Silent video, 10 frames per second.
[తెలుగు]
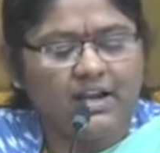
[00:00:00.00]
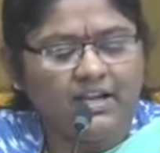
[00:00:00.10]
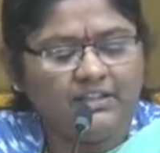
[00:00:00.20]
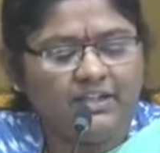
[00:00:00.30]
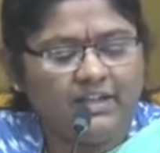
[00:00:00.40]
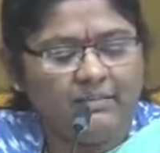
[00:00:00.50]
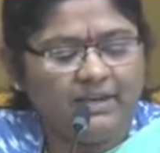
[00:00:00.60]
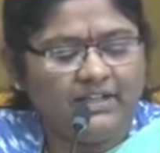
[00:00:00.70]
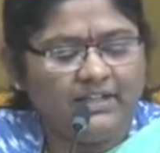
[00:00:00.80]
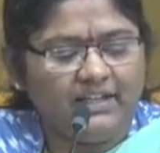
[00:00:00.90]
అర్హతలు
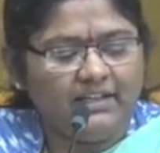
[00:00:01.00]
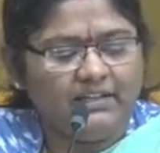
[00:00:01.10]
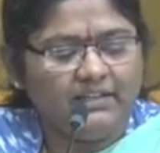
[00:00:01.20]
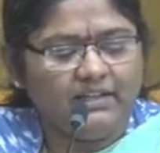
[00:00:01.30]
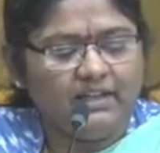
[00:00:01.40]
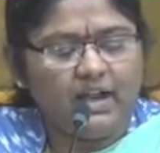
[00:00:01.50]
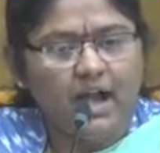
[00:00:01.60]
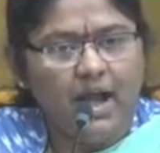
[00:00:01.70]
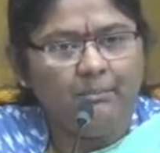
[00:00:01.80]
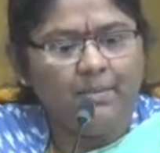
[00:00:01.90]
ఏమంటే
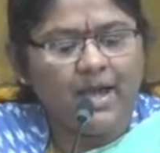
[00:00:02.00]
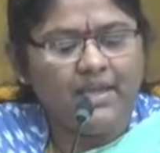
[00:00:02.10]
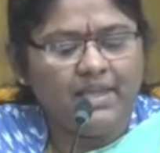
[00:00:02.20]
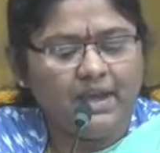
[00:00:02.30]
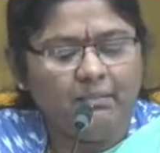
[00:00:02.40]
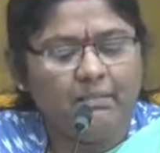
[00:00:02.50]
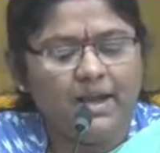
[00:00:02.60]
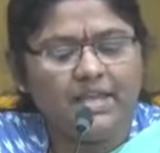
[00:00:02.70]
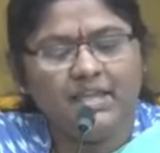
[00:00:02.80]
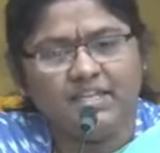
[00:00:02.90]
అమ్మాయి
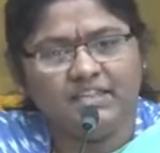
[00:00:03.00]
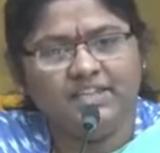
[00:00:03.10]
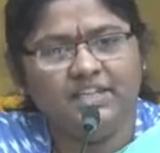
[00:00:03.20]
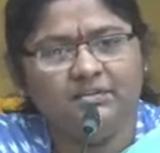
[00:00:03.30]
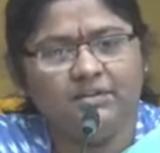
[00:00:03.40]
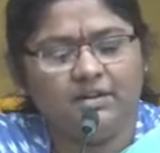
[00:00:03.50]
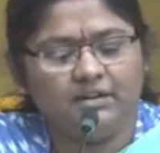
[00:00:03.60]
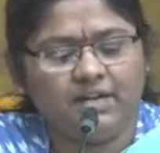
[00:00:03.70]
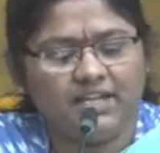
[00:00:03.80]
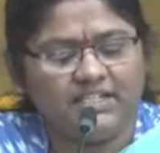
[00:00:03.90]
అబ్బాయి ఇద్దరు
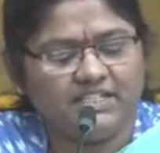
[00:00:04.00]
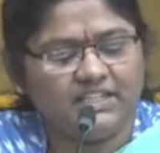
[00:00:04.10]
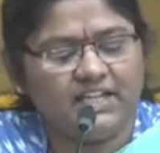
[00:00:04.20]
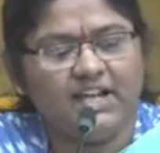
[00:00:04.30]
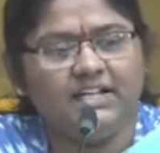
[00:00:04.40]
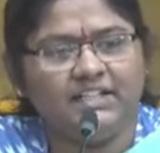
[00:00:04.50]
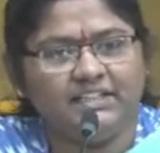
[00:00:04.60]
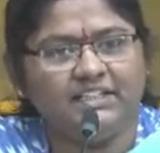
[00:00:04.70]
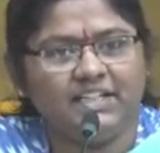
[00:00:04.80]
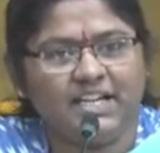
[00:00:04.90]
ఖచ్చితంగా
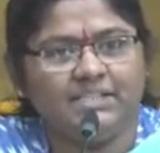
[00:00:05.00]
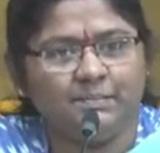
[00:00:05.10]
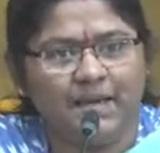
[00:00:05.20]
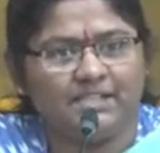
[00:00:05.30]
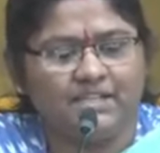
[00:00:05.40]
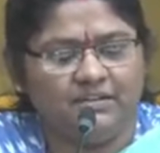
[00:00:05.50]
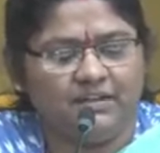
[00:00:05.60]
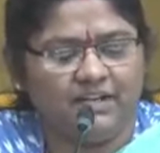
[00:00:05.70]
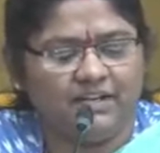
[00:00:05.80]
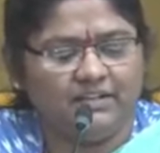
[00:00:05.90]
టెన్త్ క్లాస్ పాస్ అయి
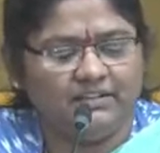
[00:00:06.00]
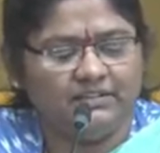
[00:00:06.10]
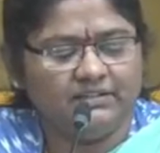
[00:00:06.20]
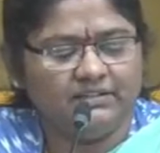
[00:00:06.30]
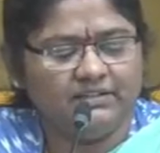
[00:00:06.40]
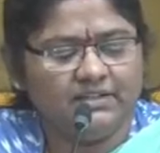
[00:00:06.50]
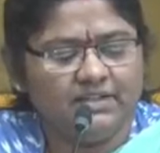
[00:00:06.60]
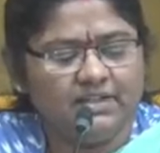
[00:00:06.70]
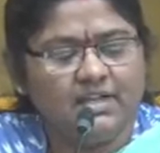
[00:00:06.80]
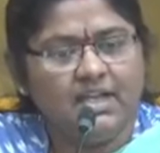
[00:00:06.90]
ఉండాలి
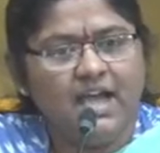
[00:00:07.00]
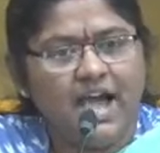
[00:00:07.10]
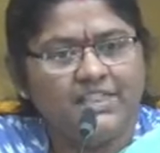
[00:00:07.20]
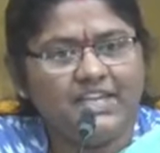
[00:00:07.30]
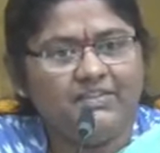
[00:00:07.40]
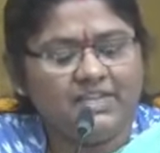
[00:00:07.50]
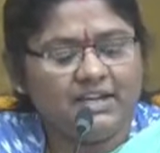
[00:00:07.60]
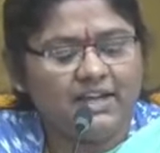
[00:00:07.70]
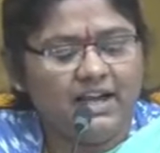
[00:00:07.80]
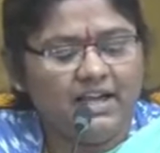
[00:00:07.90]

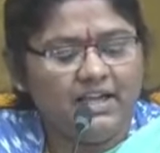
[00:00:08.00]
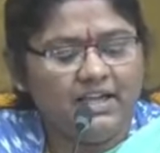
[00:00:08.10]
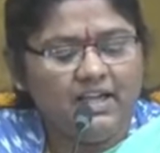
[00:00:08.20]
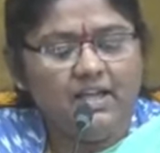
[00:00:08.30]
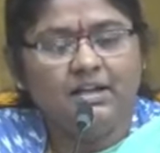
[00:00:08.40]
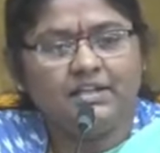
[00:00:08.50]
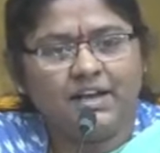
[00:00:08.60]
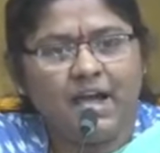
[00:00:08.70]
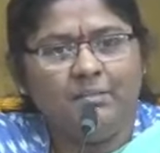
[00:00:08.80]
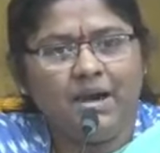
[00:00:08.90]
అదేవిధంగా
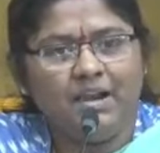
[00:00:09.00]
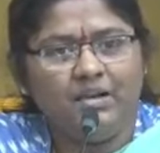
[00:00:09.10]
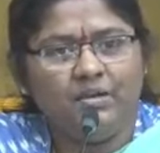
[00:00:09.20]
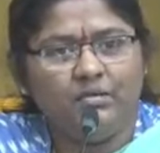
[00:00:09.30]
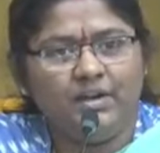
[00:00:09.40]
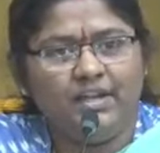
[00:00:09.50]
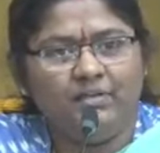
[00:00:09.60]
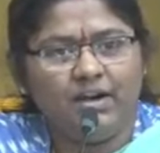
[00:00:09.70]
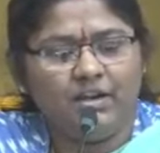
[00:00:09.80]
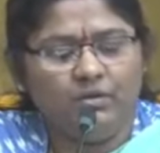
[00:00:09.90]
గ్రామాల్లో
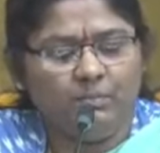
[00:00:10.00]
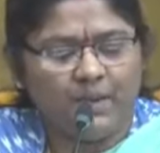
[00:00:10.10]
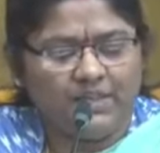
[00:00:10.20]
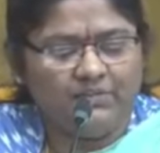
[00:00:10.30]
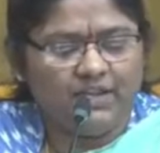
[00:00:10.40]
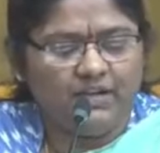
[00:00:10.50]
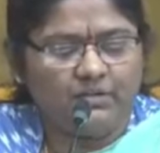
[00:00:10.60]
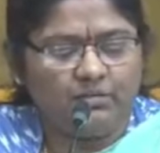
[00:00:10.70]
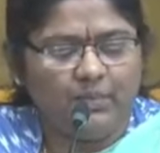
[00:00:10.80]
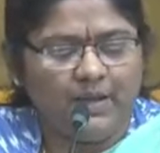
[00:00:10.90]
ఉండేవాళ్ళు పదివేల
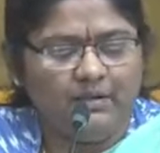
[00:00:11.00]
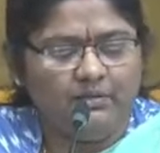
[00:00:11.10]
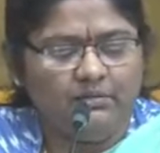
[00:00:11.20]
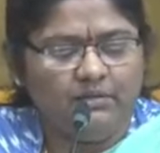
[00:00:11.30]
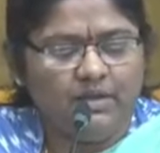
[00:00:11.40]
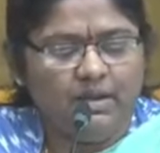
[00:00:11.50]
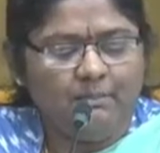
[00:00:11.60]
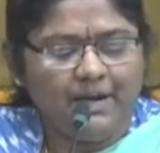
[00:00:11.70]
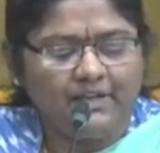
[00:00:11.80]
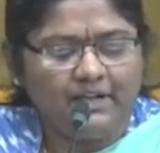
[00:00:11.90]
రూపాయలు
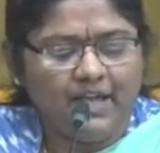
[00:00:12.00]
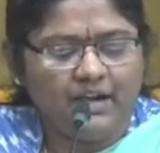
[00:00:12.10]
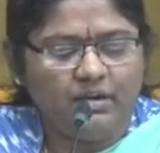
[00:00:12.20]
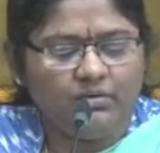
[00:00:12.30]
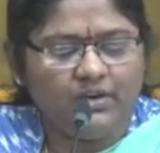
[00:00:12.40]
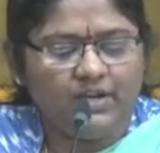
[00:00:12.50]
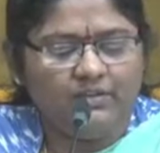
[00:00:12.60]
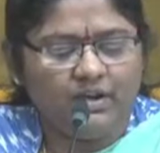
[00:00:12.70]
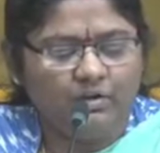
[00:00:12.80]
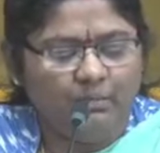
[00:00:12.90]
పట్టణాల్లో
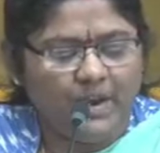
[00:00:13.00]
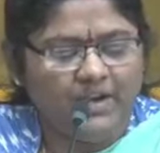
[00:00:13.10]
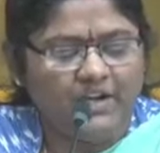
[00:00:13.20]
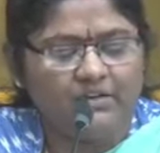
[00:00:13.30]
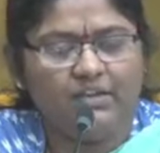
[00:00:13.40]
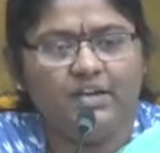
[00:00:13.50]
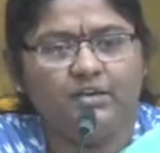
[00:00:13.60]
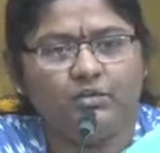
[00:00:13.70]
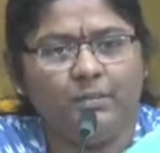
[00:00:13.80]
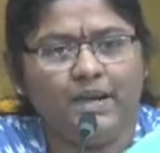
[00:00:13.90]
ఉండేవాళ్ళు పన్నెండు వేల
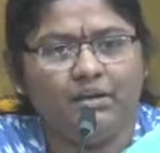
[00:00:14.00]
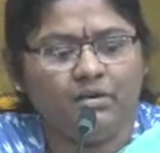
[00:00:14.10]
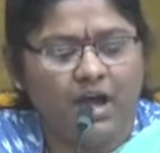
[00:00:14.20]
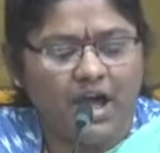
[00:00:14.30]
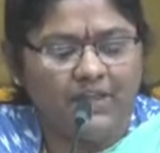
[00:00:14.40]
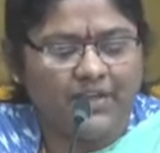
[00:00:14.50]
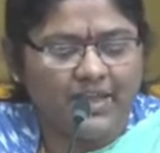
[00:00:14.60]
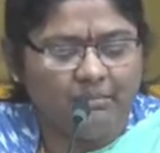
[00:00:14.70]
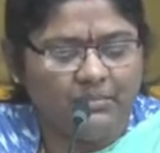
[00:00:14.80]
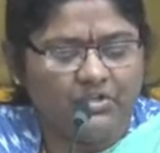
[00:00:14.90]
రూపాయలకు
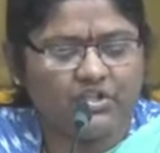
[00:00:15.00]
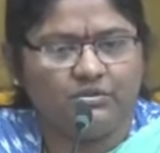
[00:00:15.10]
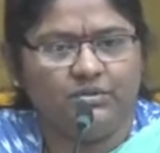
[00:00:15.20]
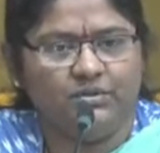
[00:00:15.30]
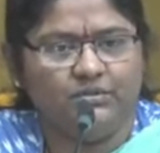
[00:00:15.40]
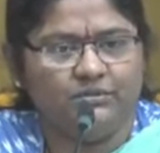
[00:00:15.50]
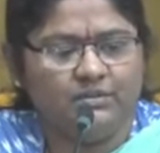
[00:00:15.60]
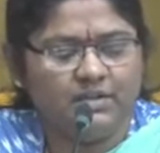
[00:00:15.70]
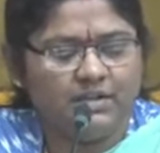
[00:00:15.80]
ఆదాయం మించకూడదు